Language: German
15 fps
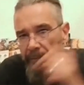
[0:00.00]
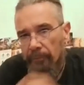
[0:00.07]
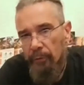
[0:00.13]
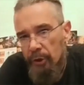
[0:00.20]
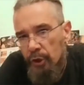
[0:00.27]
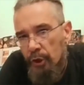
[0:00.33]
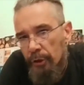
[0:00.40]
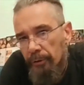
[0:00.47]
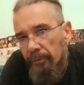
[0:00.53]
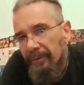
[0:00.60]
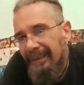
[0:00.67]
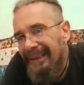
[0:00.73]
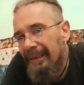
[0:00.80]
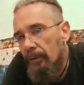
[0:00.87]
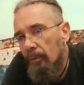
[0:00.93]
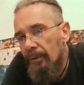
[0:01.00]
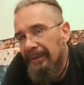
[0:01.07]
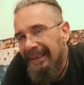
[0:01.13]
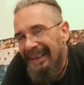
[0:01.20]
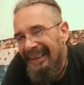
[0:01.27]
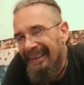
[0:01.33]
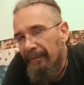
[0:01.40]
wunderschönen guten Tag
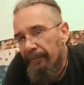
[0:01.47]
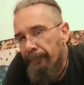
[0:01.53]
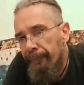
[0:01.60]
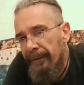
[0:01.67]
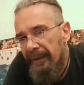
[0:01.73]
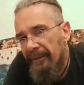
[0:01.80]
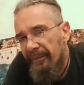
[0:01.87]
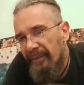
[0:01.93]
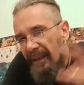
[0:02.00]
und ein fettes